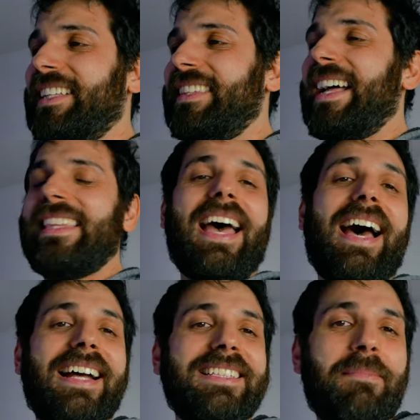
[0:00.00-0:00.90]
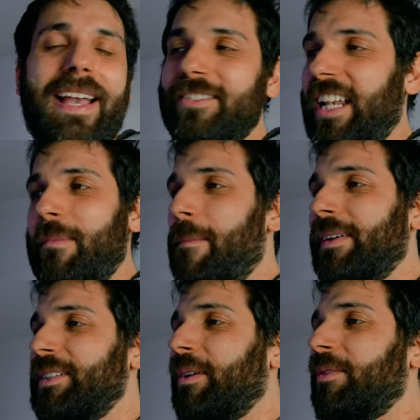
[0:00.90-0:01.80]
c'è andata di mezzo la
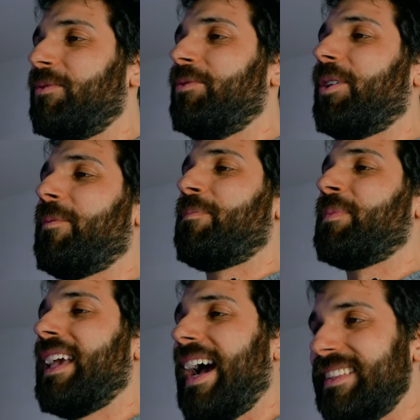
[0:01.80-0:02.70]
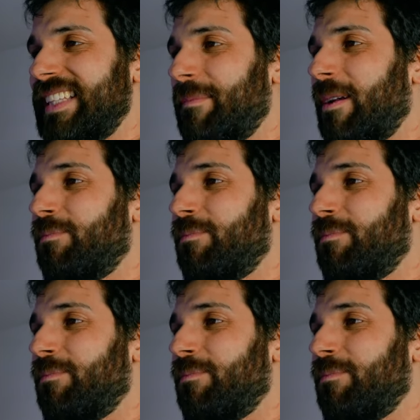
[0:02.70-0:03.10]
mamma di qualcuno. Andiamo al